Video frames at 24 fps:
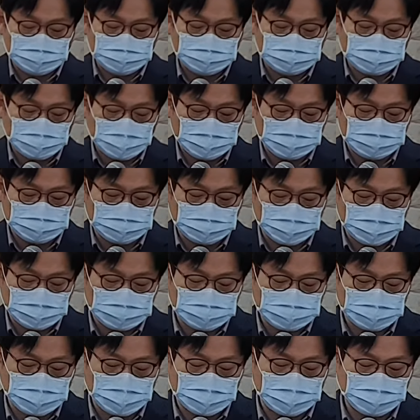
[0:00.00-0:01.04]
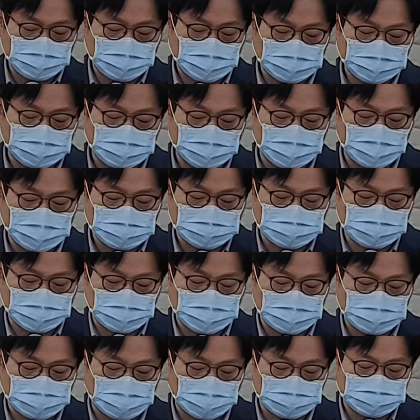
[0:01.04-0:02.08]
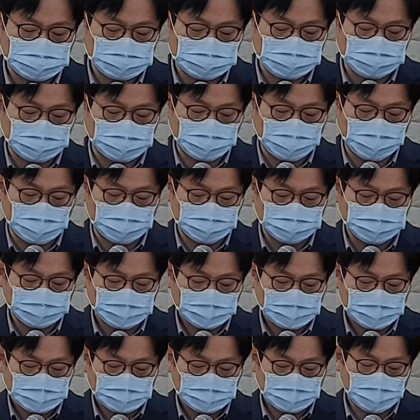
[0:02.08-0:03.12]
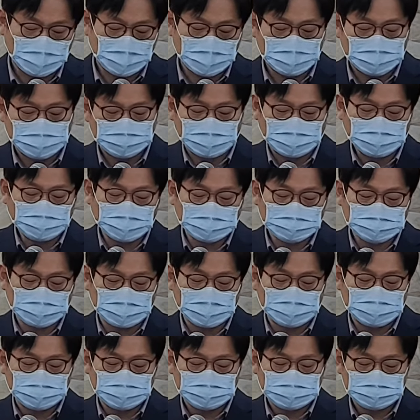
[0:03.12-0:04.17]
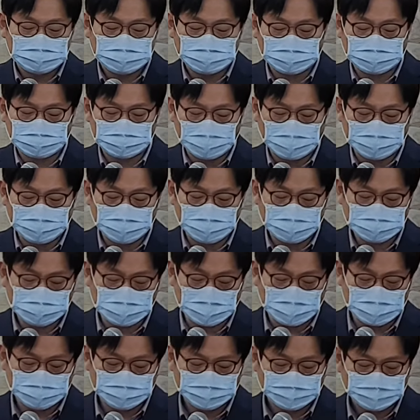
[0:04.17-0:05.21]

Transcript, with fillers: 북왕국 이스라엘의 왕 요아스에게 사신을 보내 야 만나자 서로 대면하자